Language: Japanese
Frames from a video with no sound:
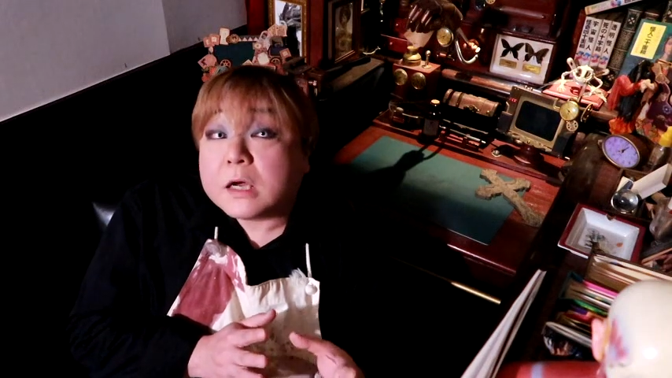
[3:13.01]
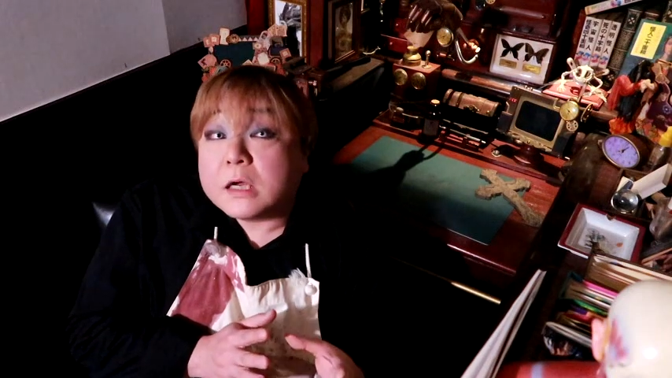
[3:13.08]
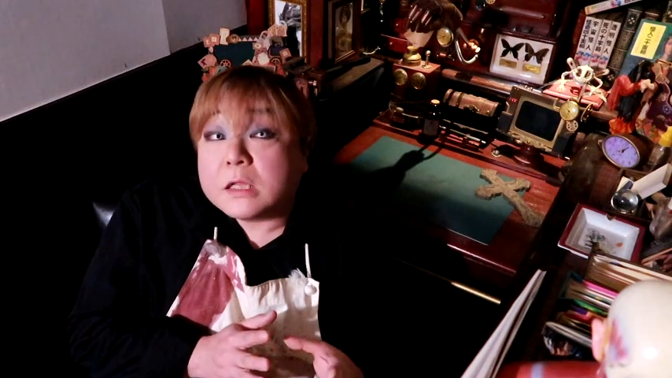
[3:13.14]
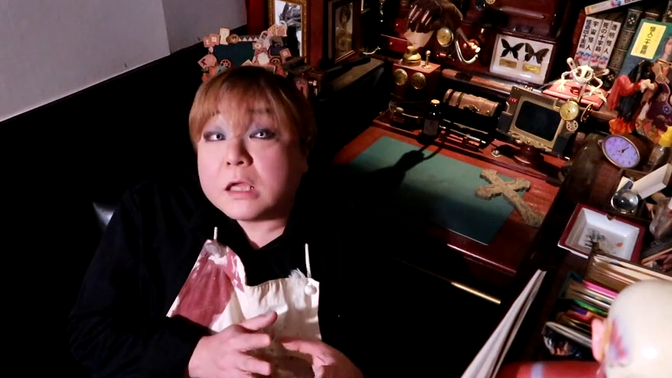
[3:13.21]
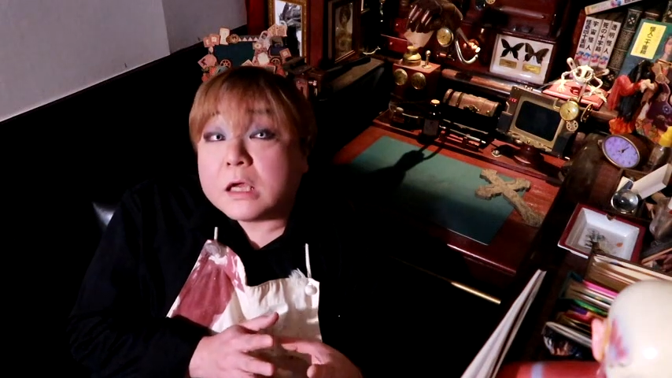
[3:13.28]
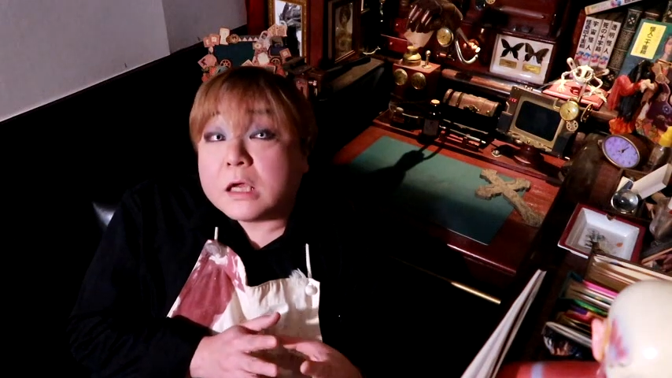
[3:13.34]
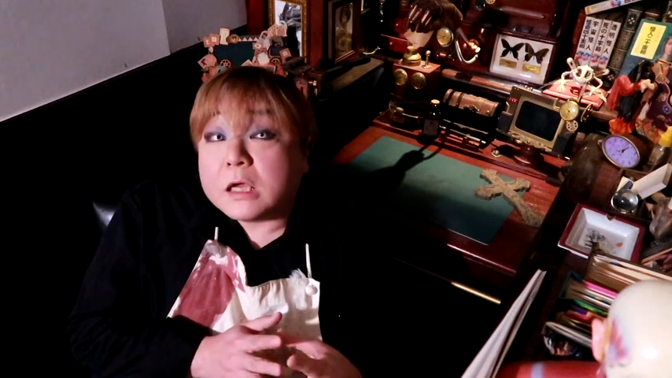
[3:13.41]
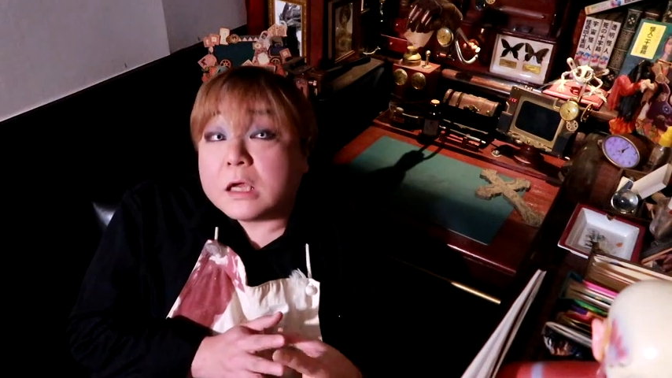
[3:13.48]
禍
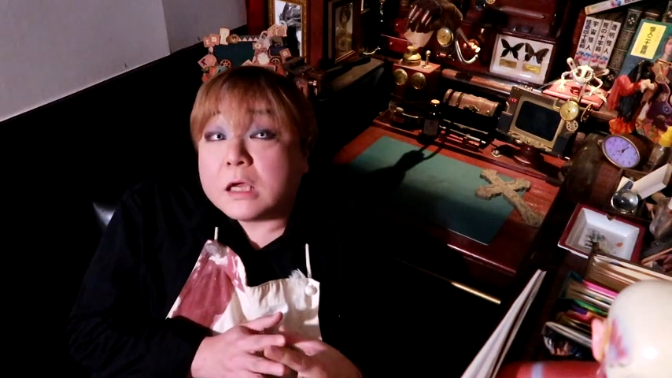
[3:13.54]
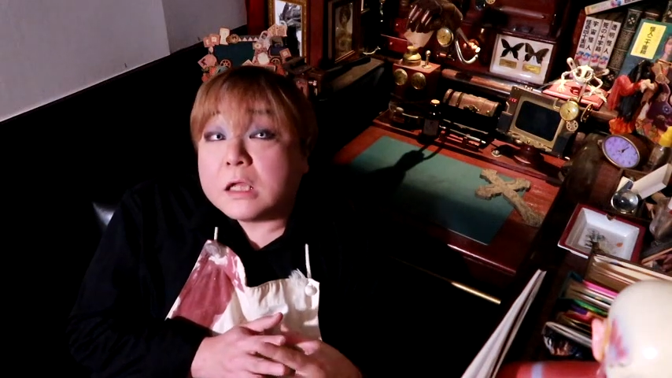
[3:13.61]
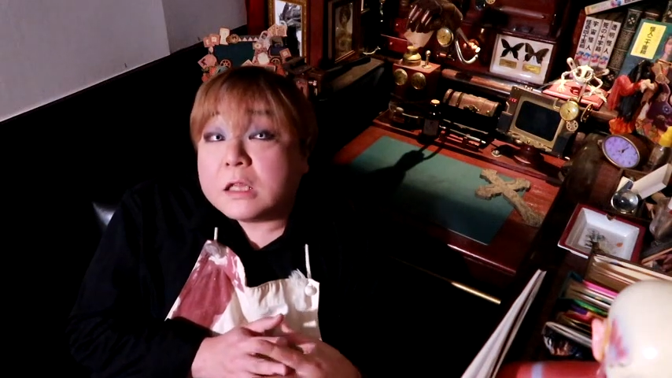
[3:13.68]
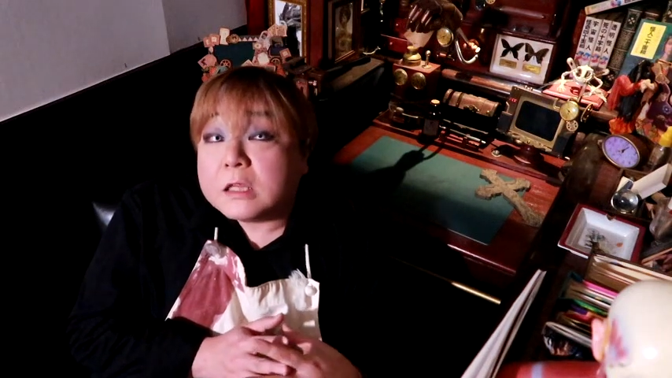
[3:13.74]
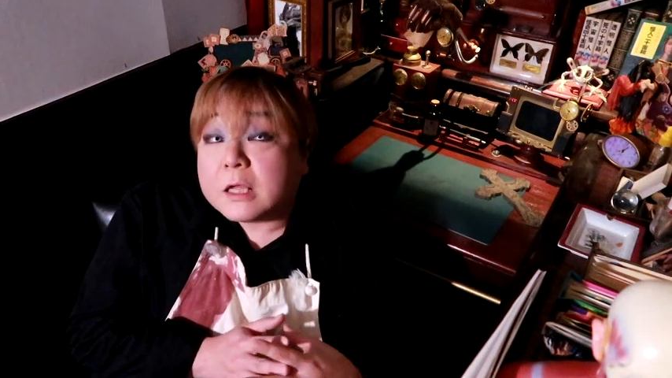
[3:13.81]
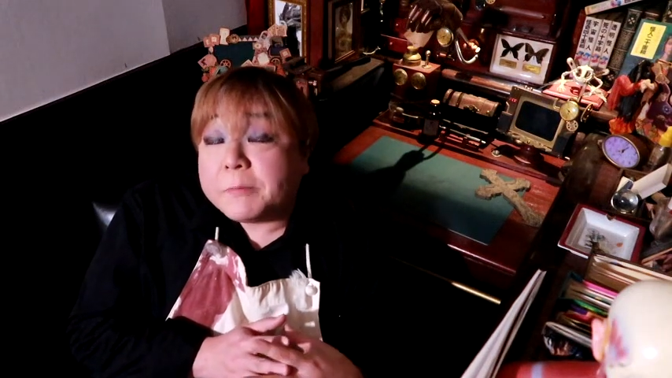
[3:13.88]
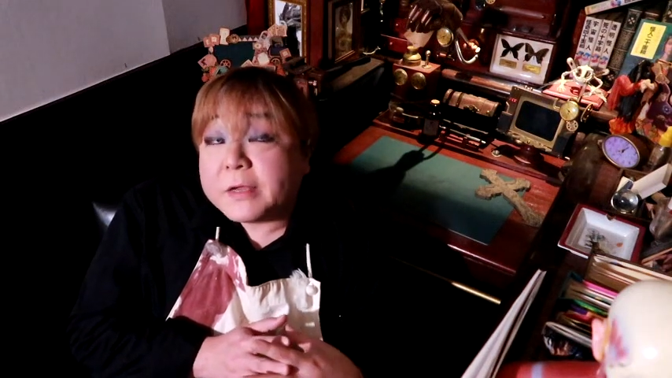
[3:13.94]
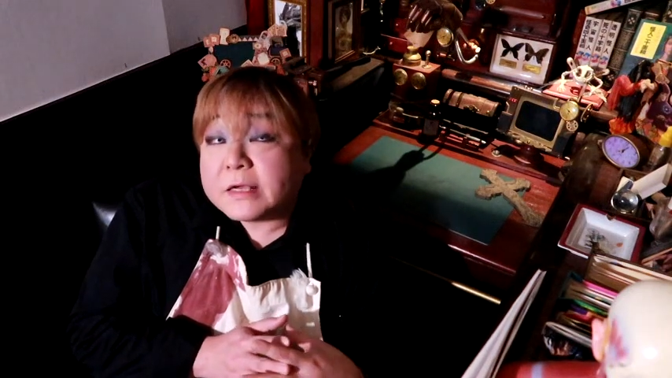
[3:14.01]
で
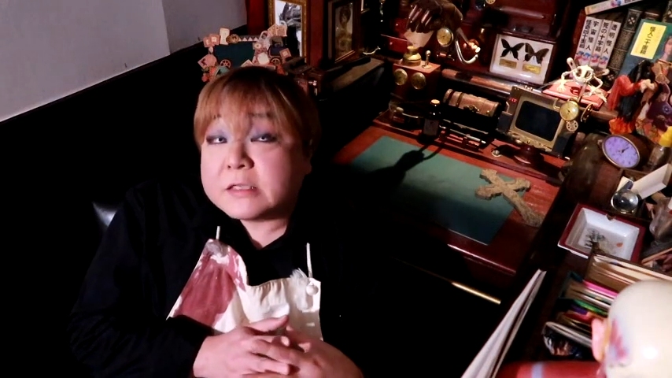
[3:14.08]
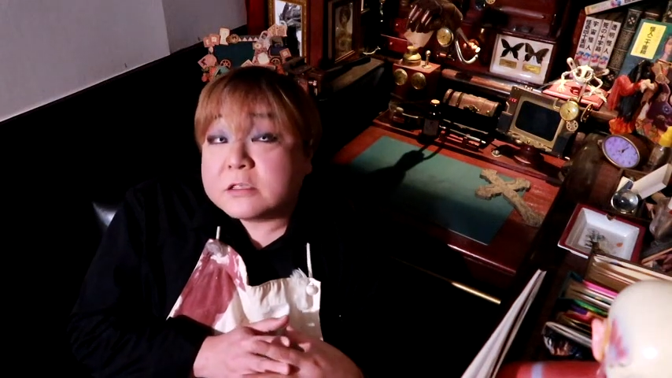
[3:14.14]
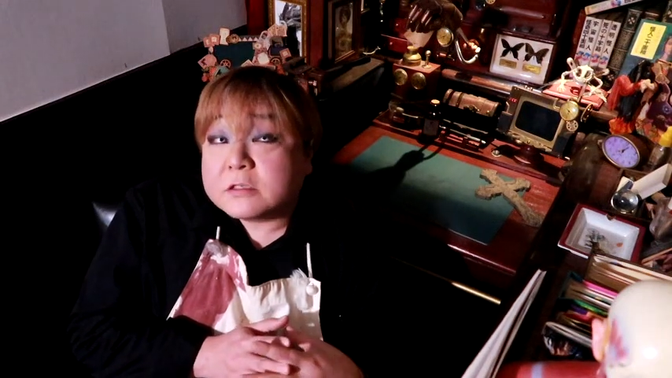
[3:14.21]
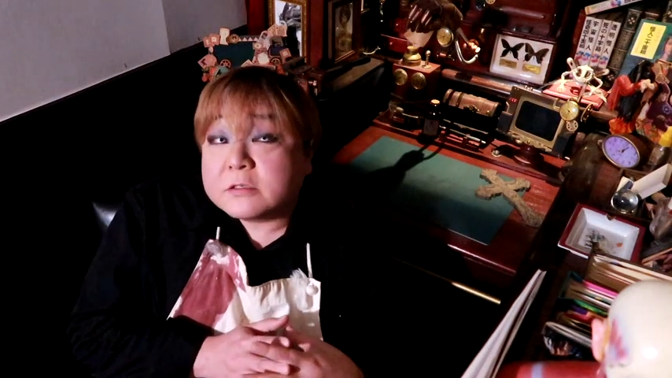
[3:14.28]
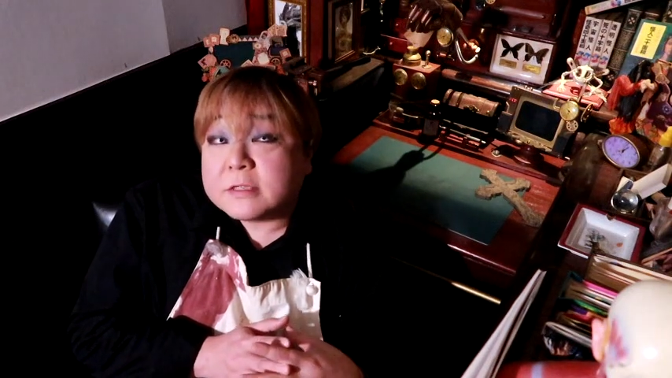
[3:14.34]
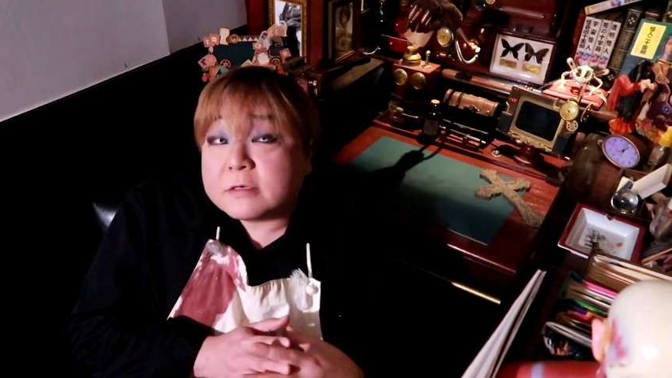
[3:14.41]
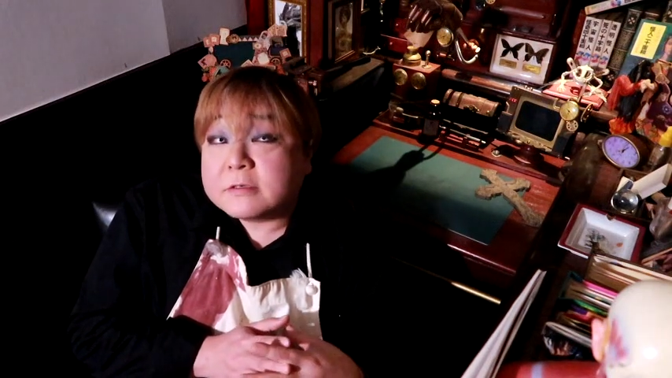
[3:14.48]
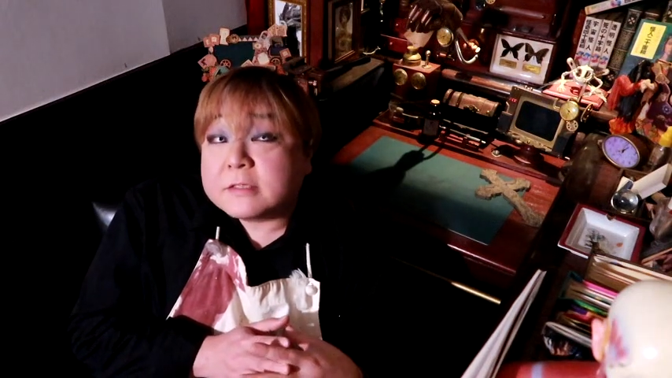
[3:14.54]
エンタメが
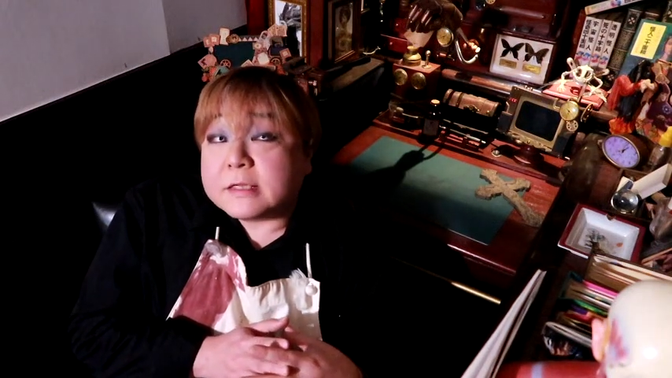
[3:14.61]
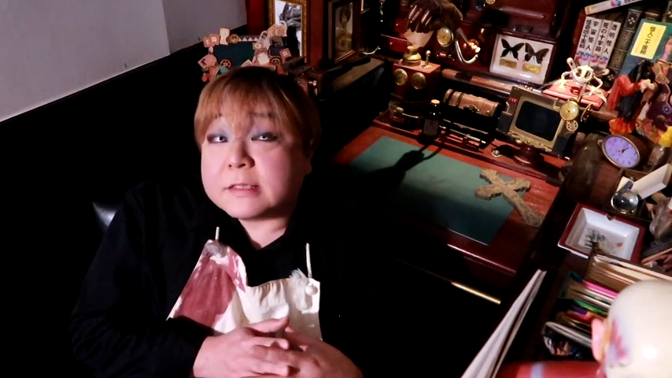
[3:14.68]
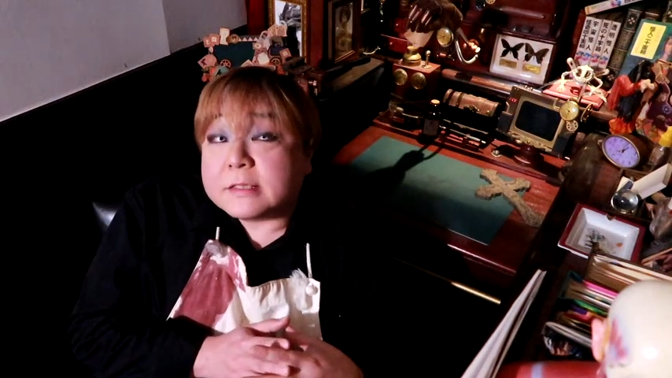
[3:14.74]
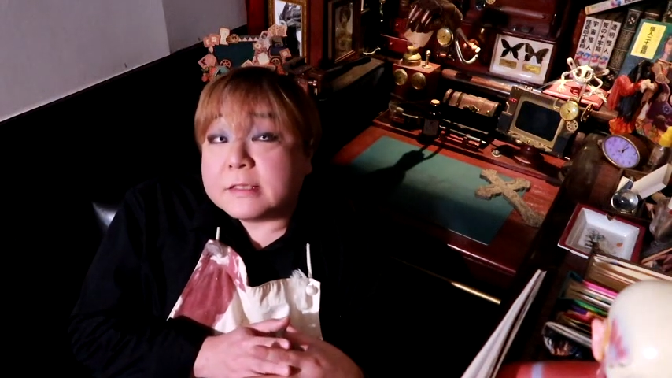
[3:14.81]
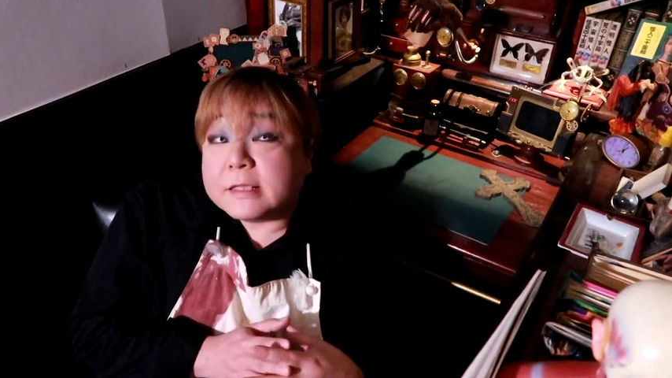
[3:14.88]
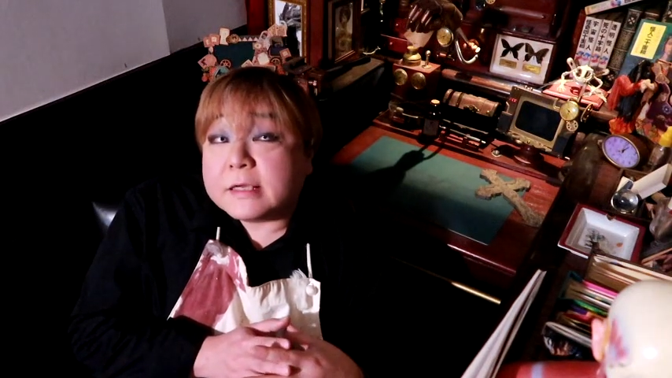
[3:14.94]
少なくなっ